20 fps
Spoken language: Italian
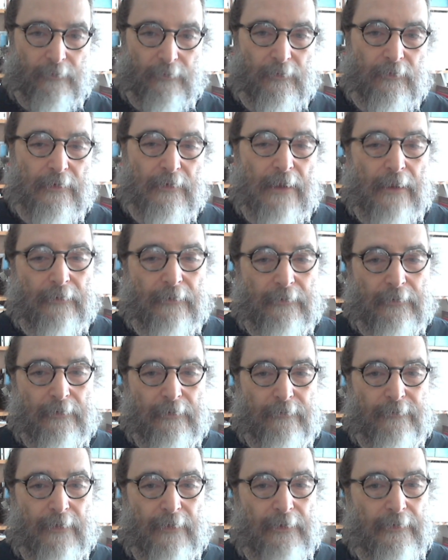giganti di
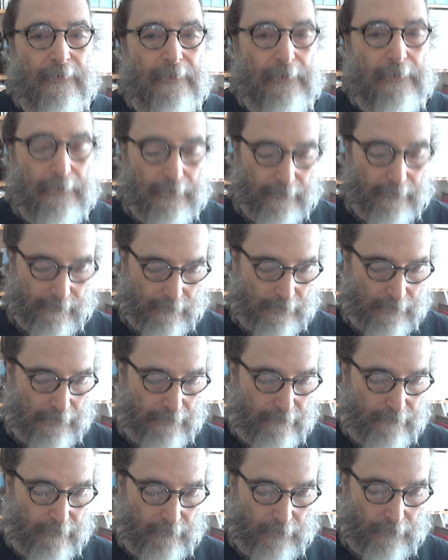fare nelle lezioni
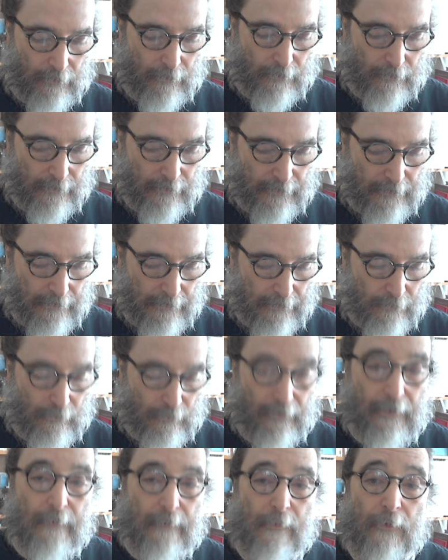che vi sto in, eh, in
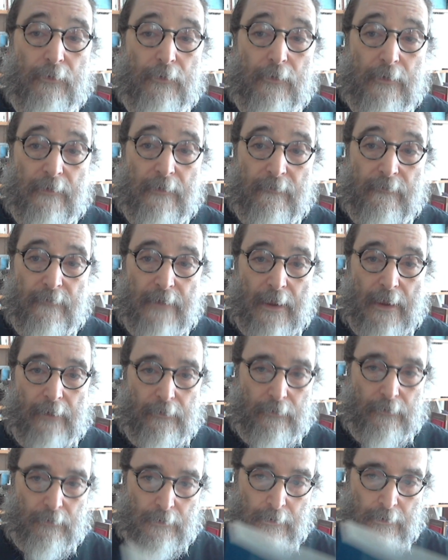qualche modo
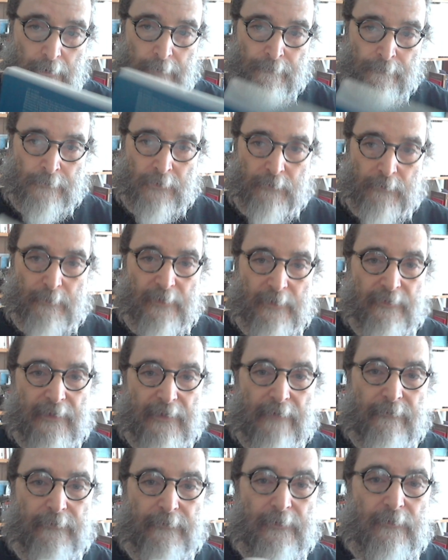inviando. Space
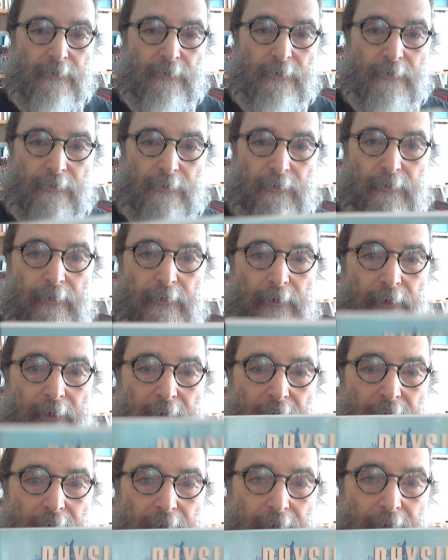Time Physics, uh,
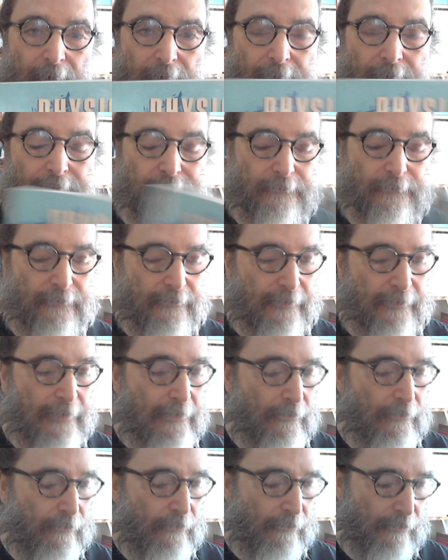
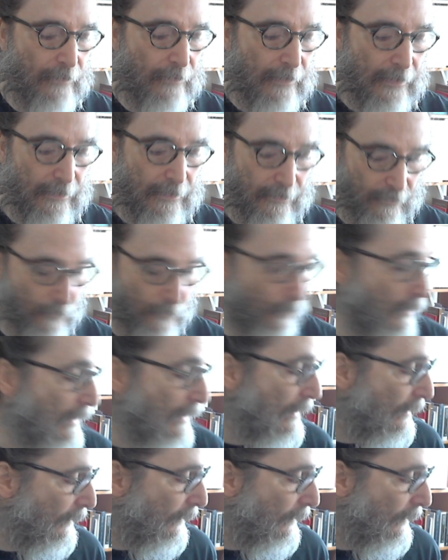Taylor e Wheeler.